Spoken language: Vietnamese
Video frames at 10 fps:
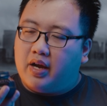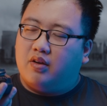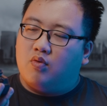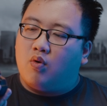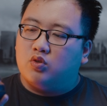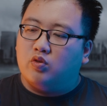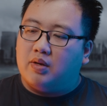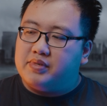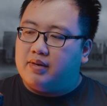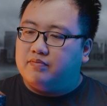mạnh của Quantum
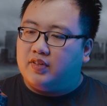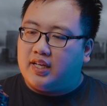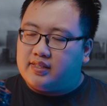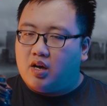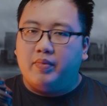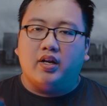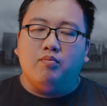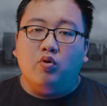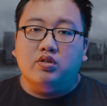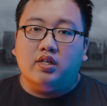tám trăm và tại sao mình lại
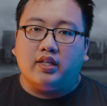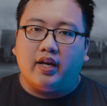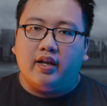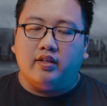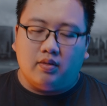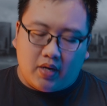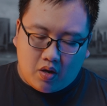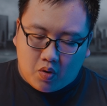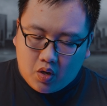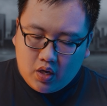mua chiếc tai nghe này từ ban
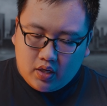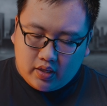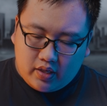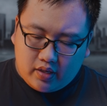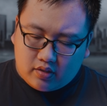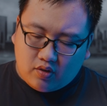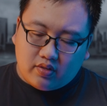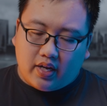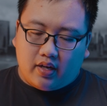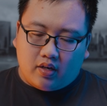đầu? Thì rõ
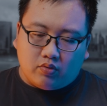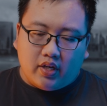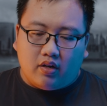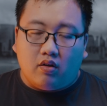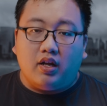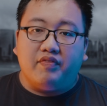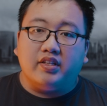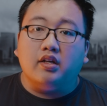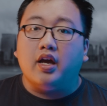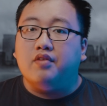ràng đầu tiên nó là về
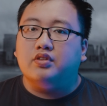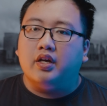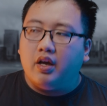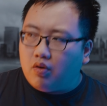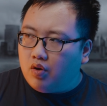thiết kế và thương hiệu.